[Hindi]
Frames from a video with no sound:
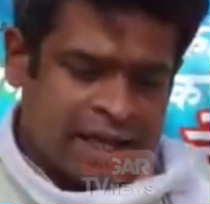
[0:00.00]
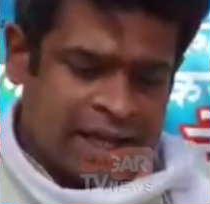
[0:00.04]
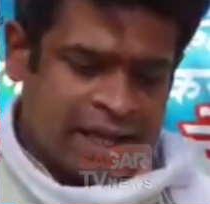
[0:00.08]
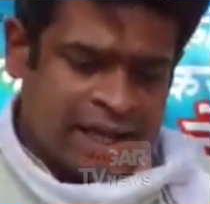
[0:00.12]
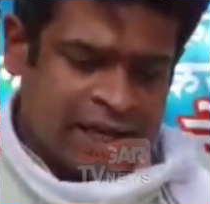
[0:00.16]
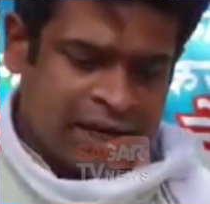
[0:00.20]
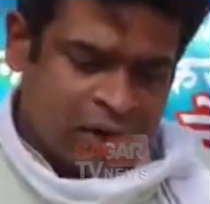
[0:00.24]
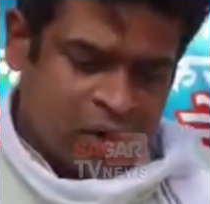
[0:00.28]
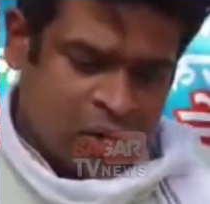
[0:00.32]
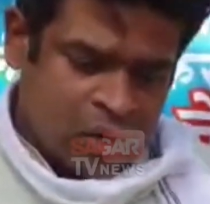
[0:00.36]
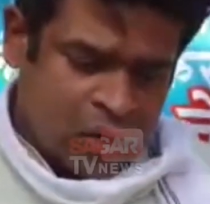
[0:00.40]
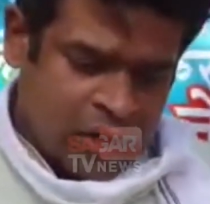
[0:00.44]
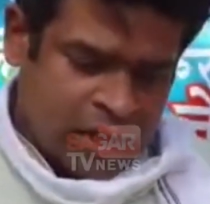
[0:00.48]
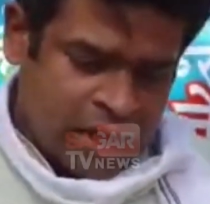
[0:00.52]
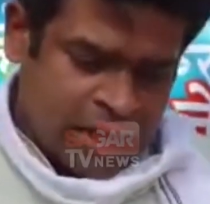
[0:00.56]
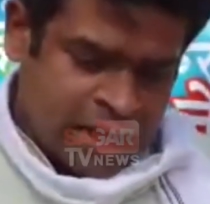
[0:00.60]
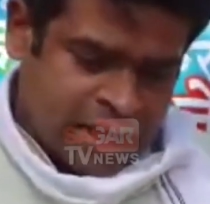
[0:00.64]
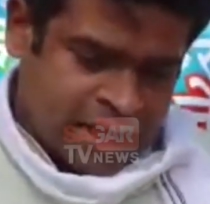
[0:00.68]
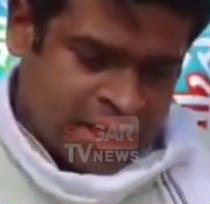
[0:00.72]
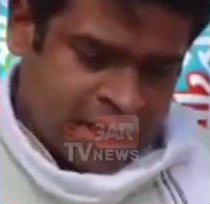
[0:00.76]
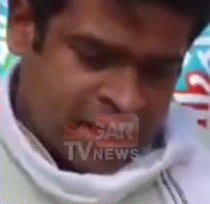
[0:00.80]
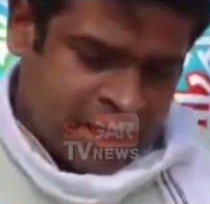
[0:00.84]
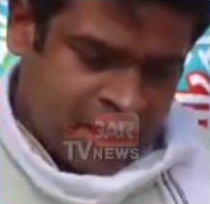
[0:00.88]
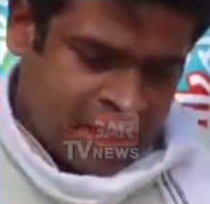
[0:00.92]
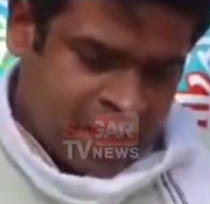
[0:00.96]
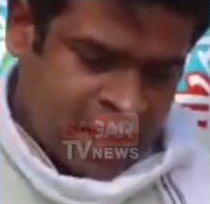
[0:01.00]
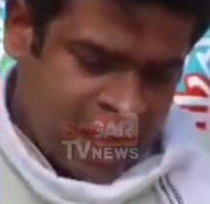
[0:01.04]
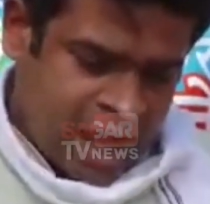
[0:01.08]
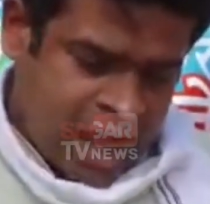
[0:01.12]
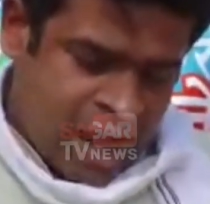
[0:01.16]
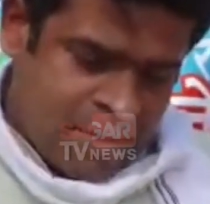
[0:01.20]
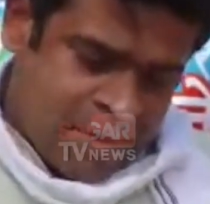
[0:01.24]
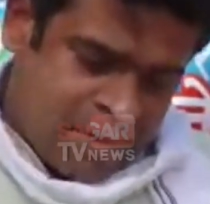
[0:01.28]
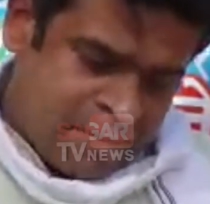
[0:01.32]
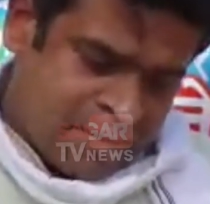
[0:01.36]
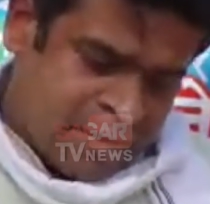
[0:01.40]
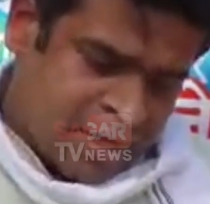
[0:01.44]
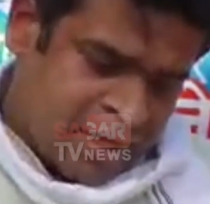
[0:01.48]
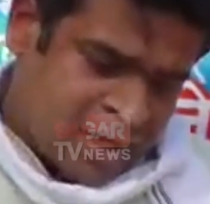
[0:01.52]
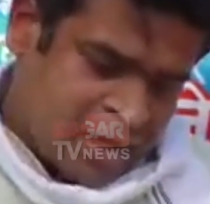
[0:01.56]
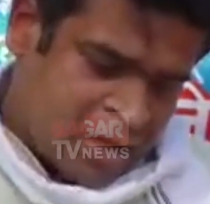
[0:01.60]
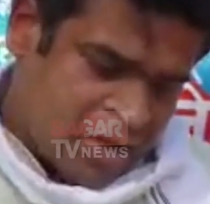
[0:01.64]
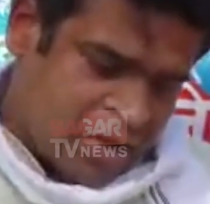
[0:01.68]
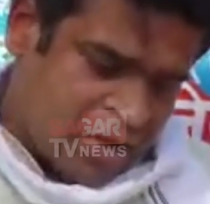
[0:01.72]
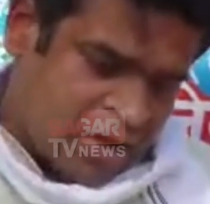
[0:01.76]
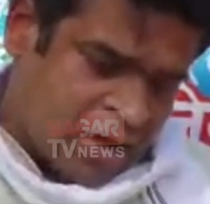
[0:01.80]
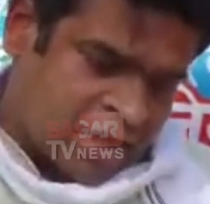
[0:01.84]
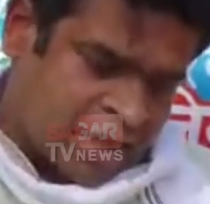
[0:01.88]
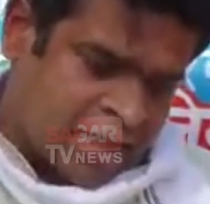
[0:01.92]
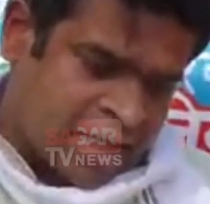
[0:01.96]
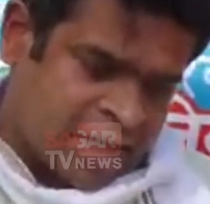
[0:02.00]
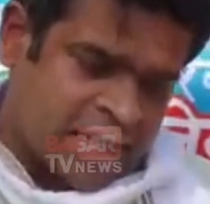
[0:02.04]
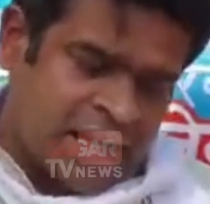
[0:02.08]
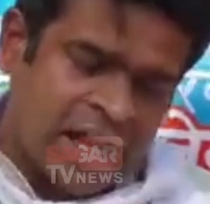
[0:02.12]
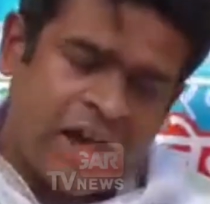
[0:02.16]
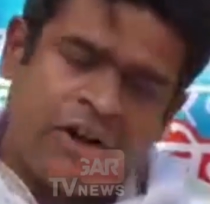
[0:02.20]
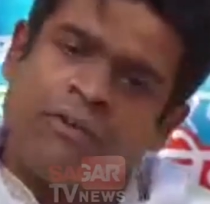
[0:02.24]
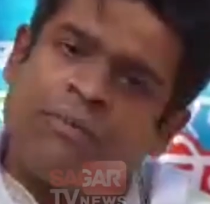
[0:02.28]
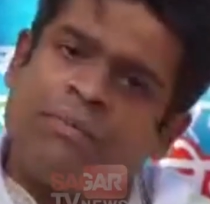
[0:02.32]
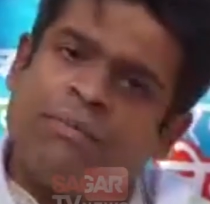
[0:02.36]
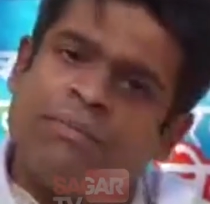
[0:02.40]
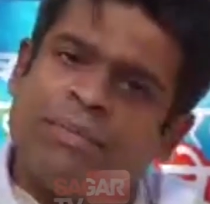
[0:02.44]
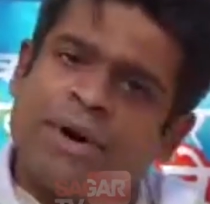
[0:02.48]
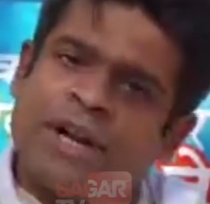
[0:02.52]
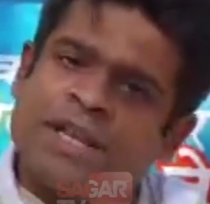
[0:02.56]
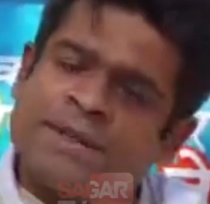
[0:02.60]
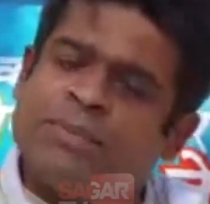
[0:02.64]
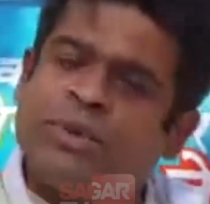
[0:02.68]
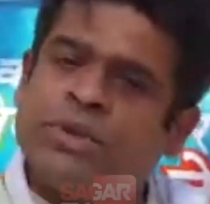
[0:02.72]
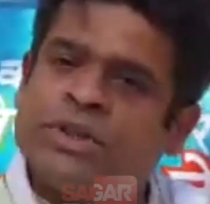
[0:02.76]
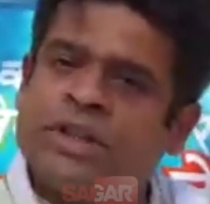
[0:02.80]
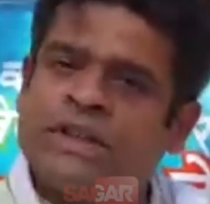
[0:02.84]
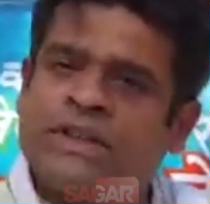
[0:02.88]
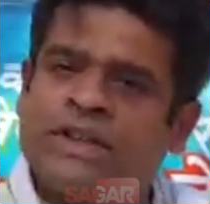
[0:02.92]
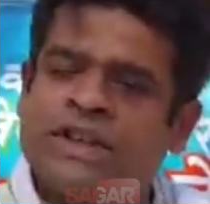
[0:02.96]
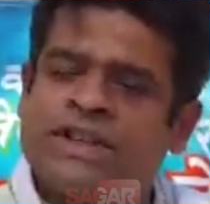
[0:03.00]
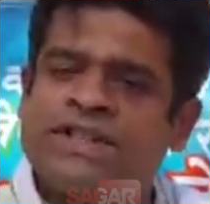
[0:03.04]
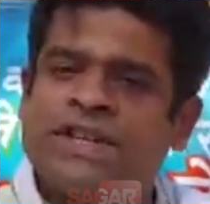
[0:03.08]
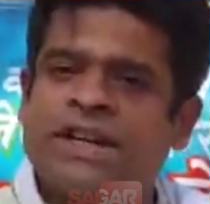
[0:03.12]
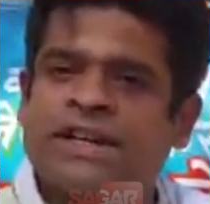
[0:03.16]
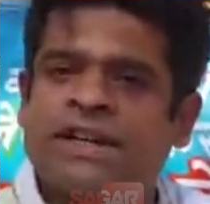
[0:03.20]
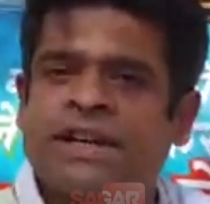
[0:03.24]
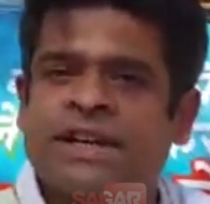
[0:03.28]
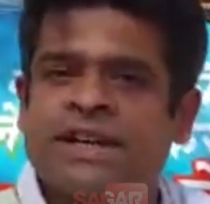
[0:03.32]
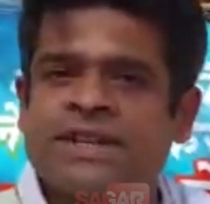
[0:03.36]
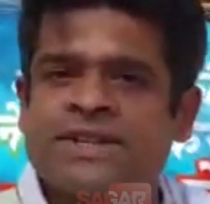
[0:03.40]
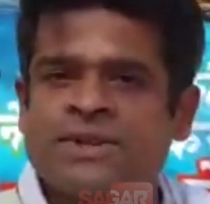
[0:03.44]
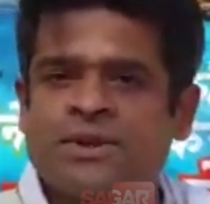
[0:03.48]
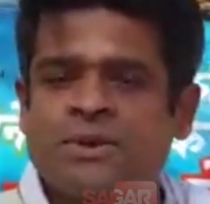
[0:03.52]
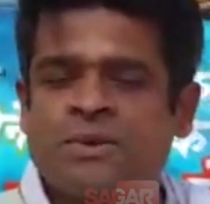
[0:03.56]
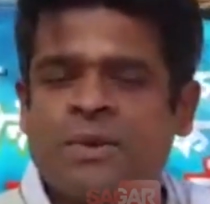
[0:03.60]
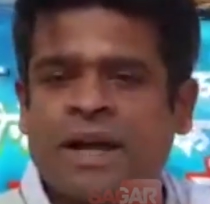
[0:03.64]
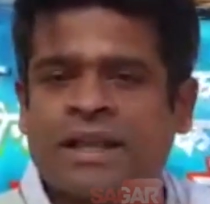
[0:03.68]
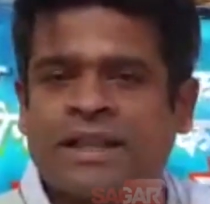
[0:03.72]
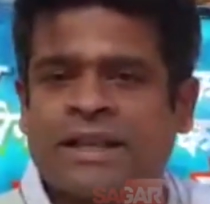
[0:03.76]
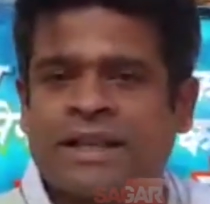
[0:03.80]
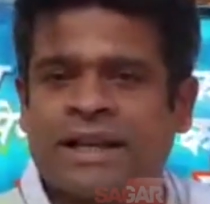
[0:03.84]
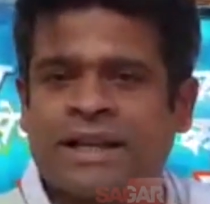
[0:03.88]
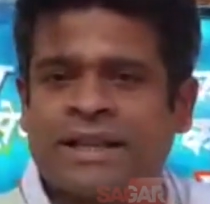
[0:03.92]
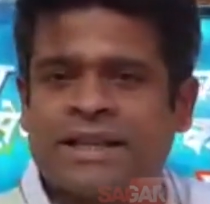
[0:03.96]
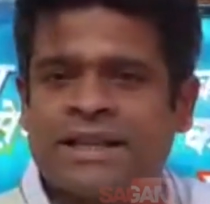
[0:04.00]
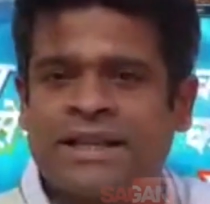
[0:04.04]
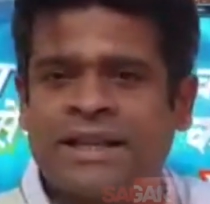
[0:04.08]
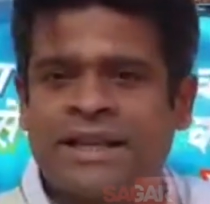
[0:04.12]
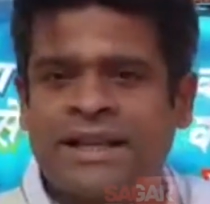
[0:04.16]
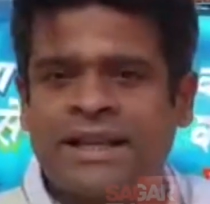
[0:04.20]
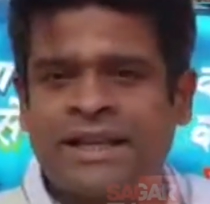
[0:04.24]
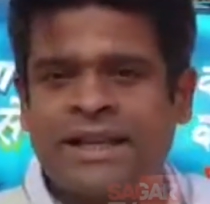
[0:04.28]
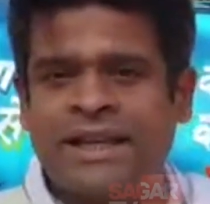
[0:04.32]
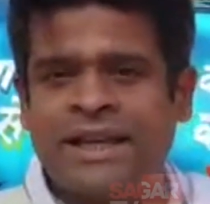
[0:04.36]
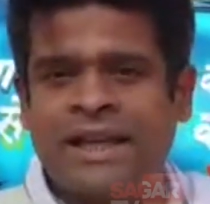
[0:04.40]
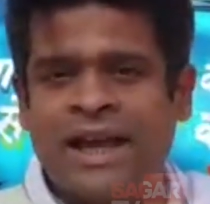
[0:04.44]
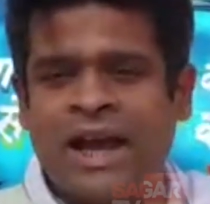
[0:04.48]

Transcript: इनको लेकर अब हमने कोरोना के खिलाफ मजबूती से जंग की शुरुआत कर दी है